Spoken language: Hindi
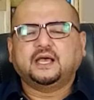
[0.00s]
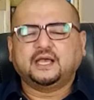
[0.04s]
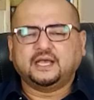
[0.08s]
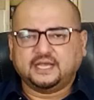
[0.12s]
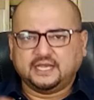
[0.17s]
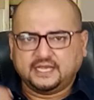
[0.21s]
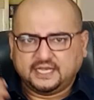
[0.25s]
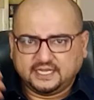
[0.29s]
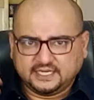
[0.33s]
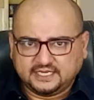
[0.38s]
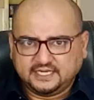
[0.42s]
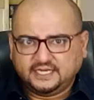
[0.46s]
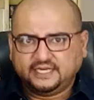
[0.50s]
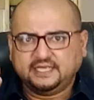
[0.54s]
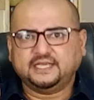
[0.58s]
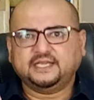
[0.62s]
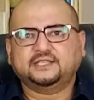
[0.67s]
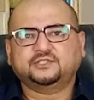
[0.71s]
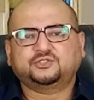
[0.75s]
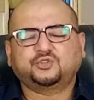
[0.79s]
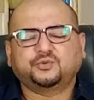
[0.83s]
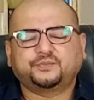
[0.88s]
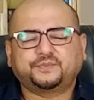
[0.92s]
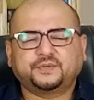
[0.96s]
अगले
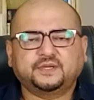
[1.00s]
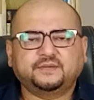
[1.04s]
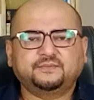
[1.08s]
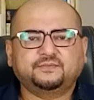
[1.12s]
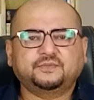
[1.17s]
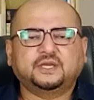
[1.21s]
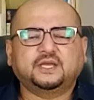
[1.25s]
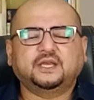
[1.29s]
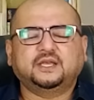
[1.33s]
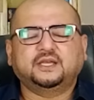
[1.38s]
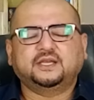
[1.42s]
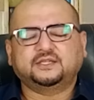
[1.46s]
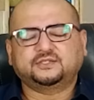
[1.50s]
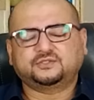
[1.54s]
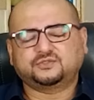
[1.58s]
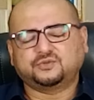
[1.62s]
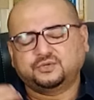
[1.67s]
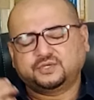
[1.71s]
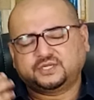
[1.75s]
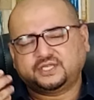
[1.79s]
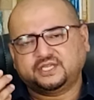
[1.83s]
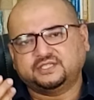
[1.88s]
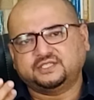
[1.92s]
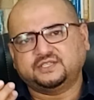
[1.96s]
सुप्रीम
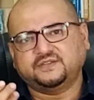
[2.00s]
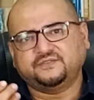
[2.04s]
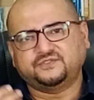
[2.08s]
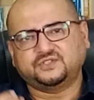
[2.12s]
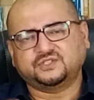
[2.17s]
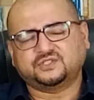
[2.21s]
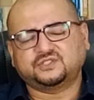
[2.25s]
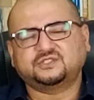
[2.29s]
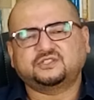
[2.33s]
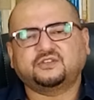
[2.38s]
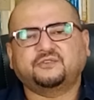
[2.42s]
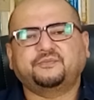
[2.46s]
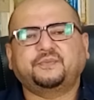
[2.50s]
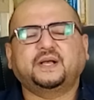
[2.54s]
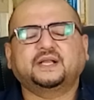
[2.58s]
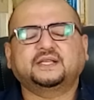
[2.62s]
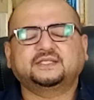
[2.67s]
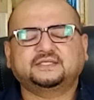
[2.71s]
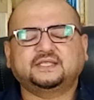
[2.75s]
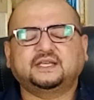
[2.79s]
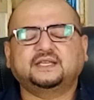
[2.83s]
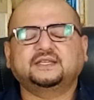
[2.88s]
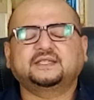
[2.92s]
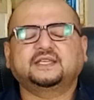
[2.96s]
कोर्ट के चीफ जस्टिस ऑफ
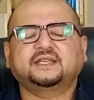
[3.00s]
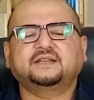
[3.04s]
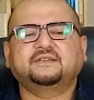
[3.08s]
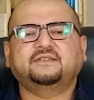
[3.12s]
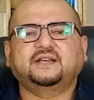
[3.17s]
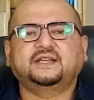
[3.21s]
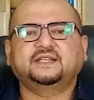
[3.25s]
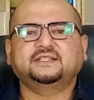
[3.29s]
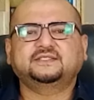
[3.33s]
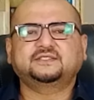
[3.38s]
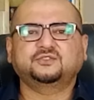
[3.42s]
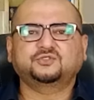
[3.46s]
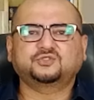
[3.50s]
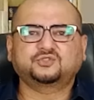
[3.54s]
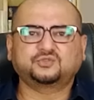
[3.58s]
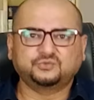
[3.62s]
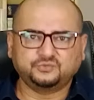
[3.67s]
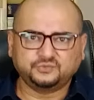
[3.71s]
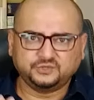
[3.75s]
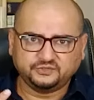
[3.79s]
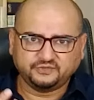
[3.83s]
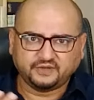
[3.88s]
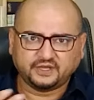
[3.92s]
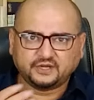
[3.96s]
पाकिस्तान के हवाले से उस
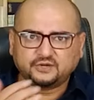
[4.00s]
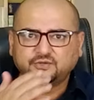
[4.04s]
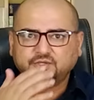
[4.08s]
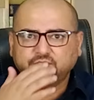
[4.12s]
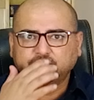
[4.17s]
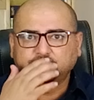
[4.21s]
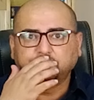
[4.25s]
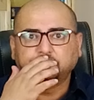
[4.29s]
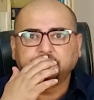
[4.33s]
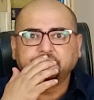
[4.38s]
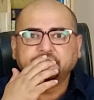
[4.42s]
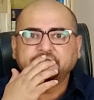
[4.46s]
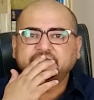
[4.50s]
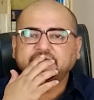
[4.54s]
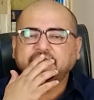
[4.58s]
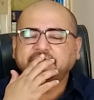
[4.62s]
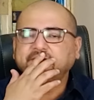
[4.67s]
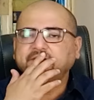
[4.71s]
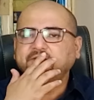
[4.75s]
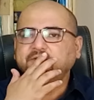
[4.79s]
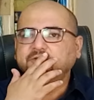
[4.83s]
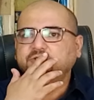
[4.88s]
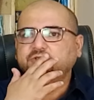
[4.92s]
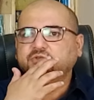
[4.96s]
उम्मीदवारों की दौड़ में
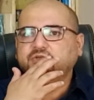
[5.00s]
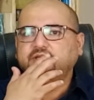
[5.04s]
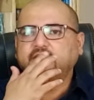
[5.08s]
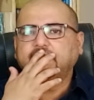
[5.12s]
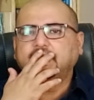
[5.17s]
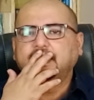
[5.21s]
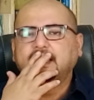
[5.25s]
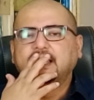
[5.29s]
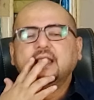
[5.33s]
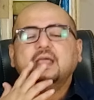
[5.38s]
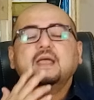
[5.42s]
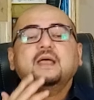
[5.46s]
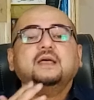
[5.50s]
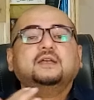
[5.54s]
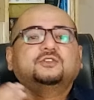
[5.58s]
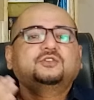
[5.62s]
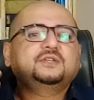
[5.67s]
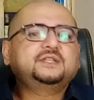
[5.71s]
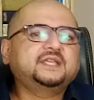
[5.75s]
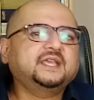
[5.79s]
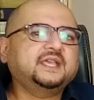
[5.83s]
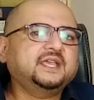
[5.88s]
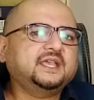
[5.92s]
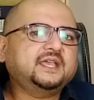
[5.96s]
शामिल हो चुके हैं तो
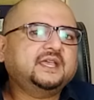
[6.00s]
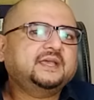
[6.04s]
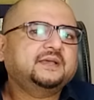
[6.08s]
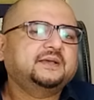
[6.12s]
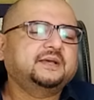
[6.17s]
ये